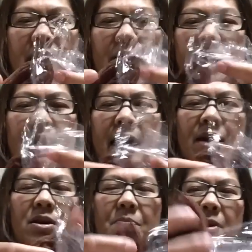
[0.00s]
เนี่ยข้างใน
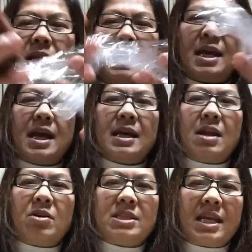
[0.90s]
ก็จะเป็นอย่างเงี้ย
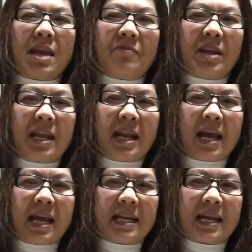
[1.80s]
เราก็จะเก็บไว้ได้
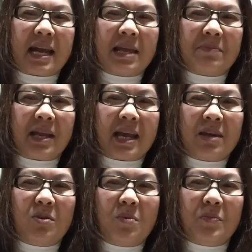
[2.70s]
นานนะคะ เห็นไหมคะ
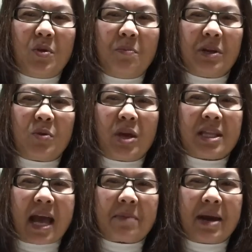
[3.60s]
นุ่มนุ่มเหมือนกล้วย
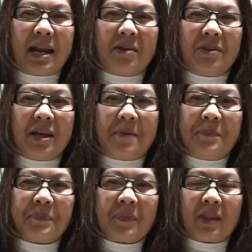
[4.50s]
ตากบ้านเราเลย
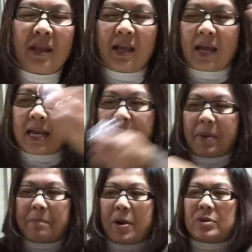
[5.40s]
อันนี้
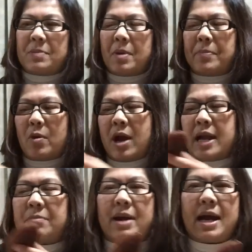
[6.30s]
ป้าแป๋วที่ป้าแป๋ว
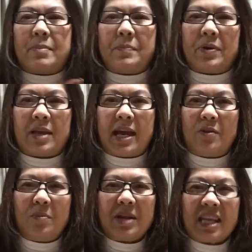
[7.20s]
หั่นมา ป้าแป๋วถ่าย
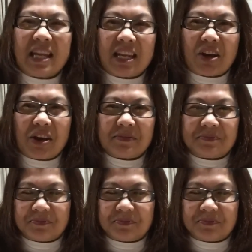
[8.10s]
รูปเมื่อกี้นี้เนาะ